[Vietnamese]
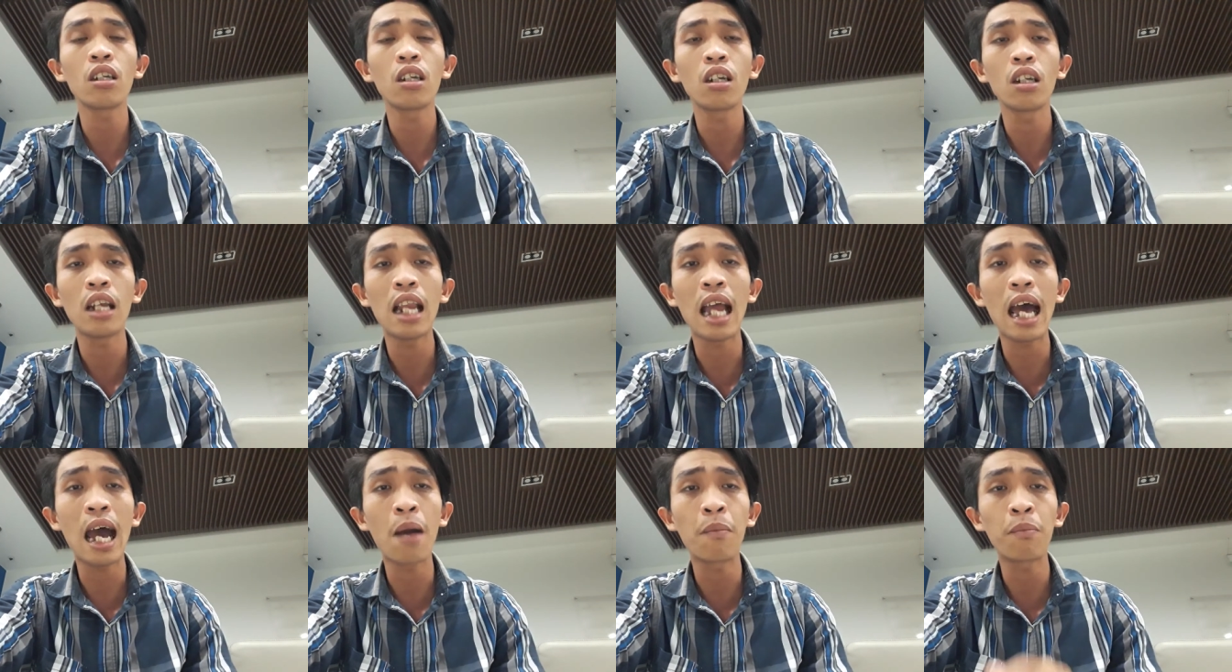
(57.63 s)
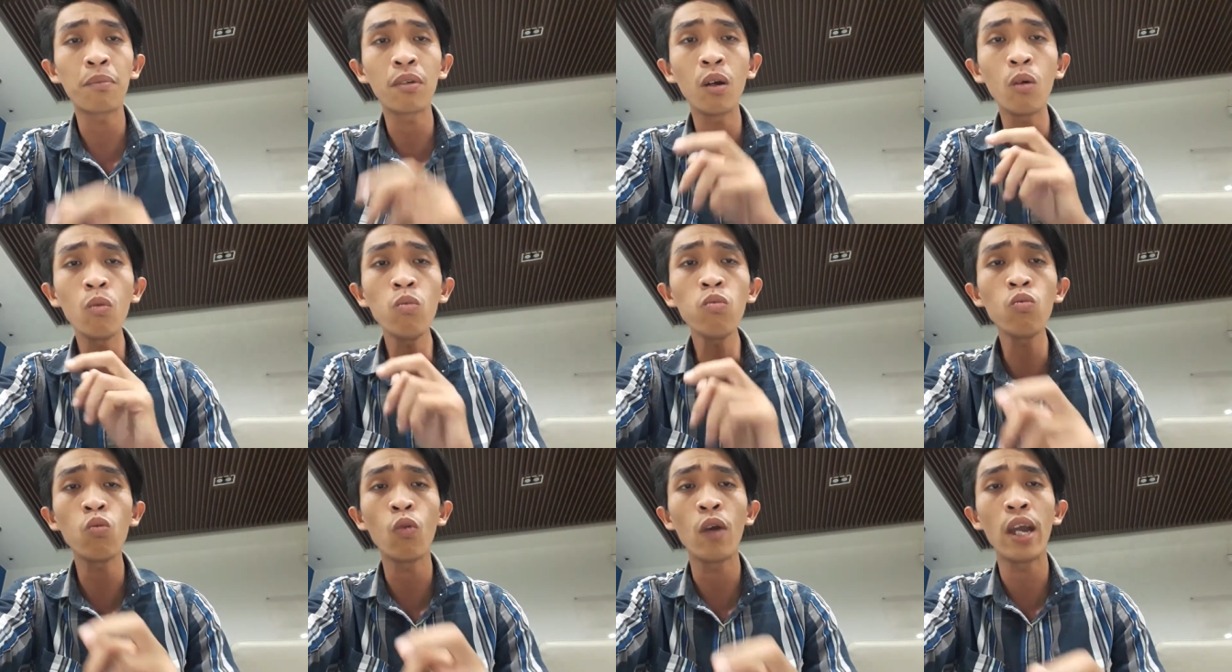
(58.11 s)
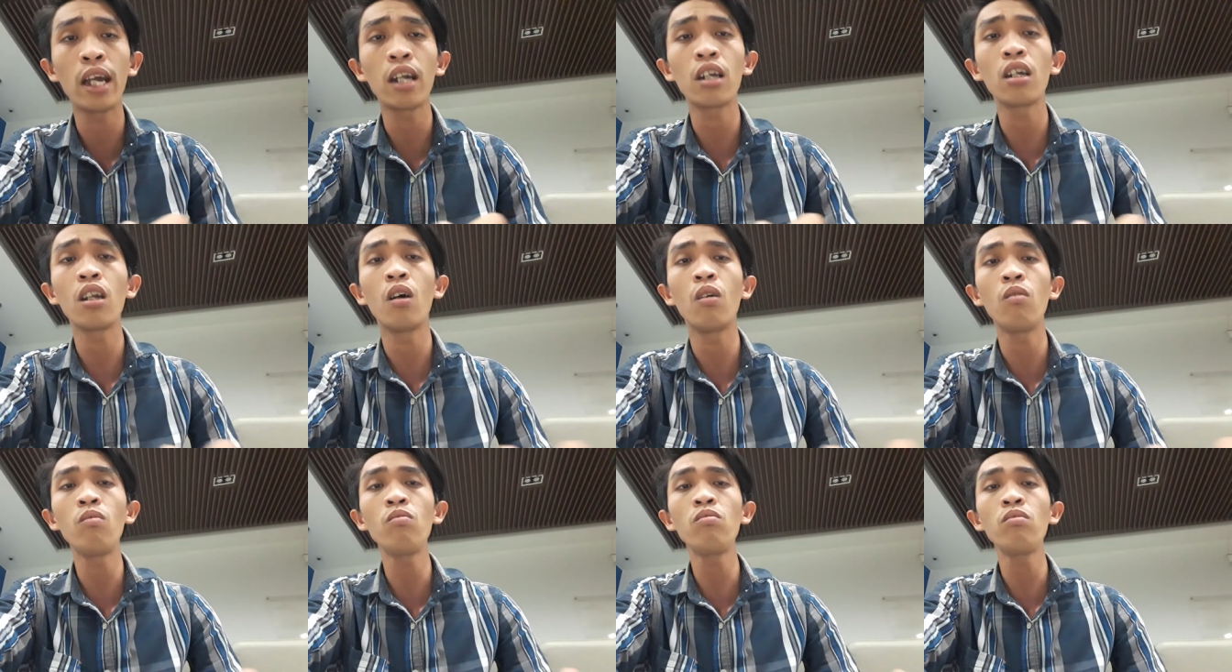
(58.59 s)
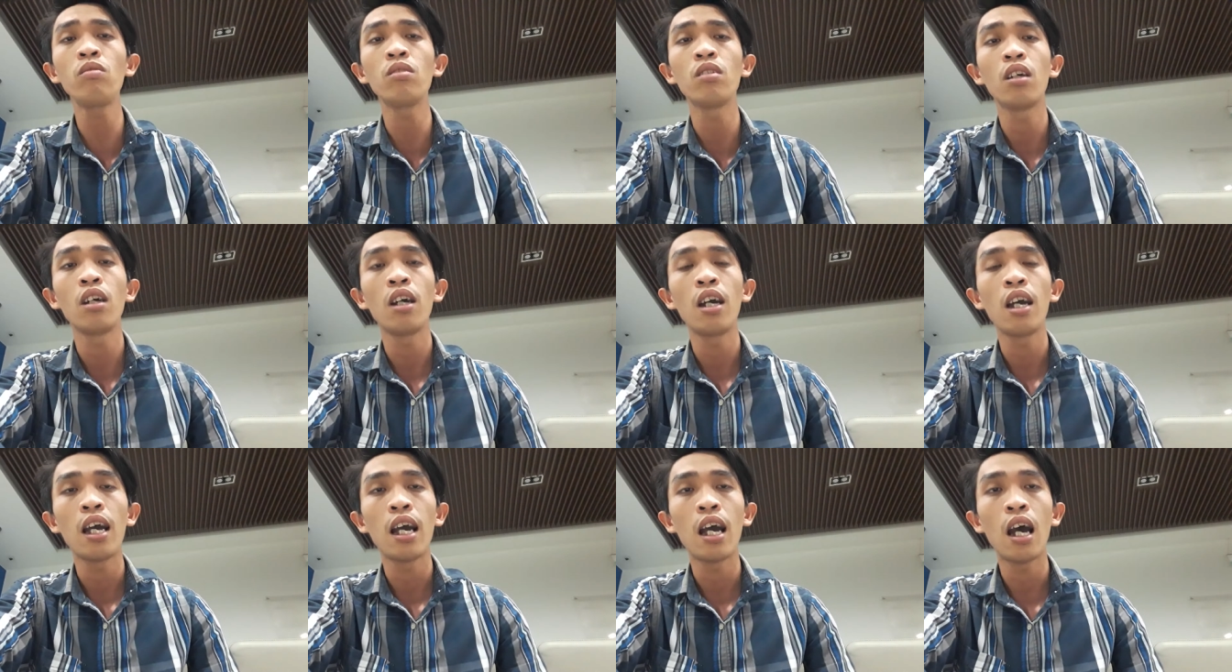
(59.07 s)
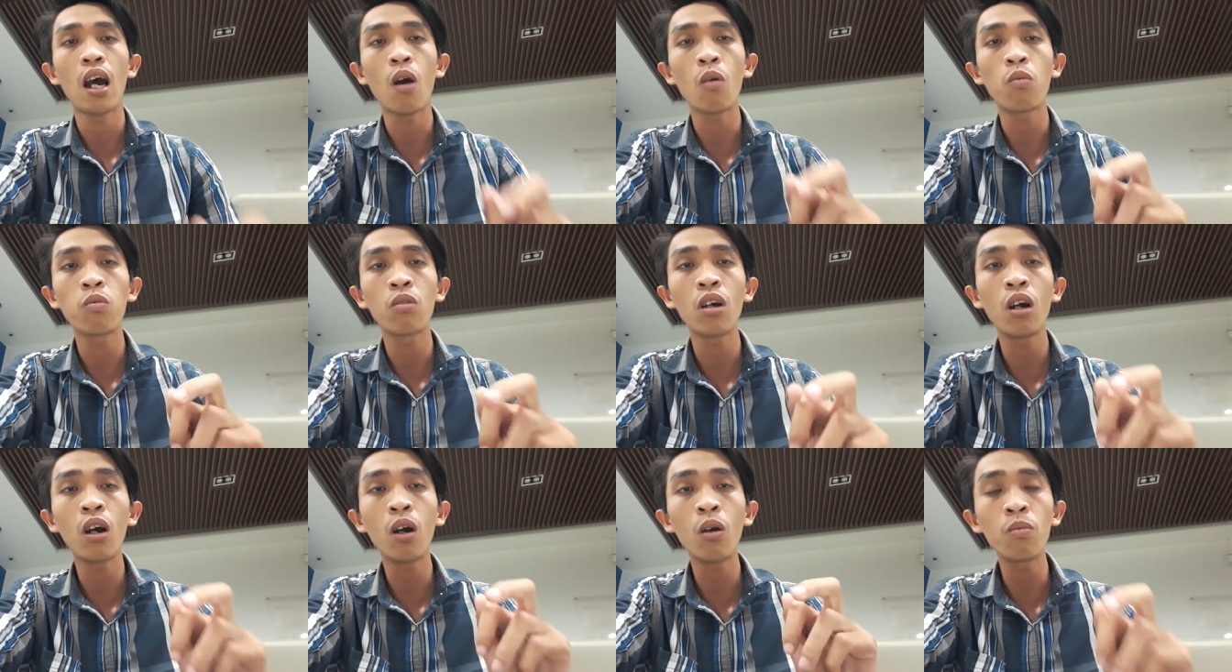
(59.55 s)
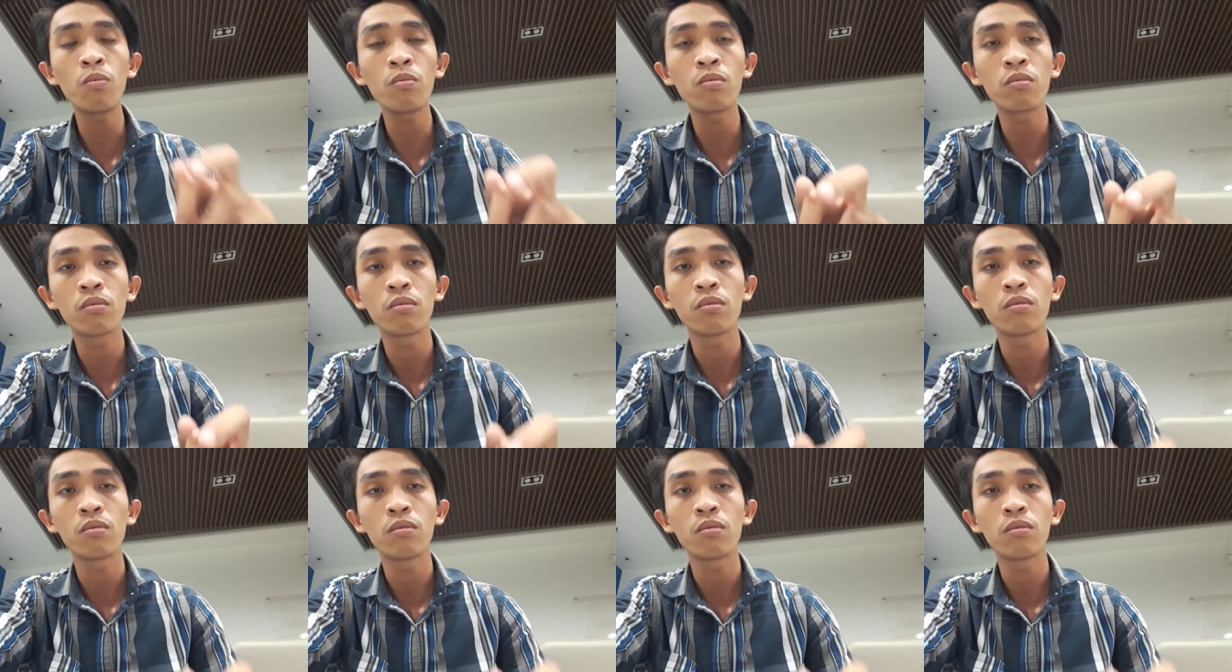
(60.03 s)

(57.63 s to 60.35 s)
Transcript: làm đúng việc đúng học khôn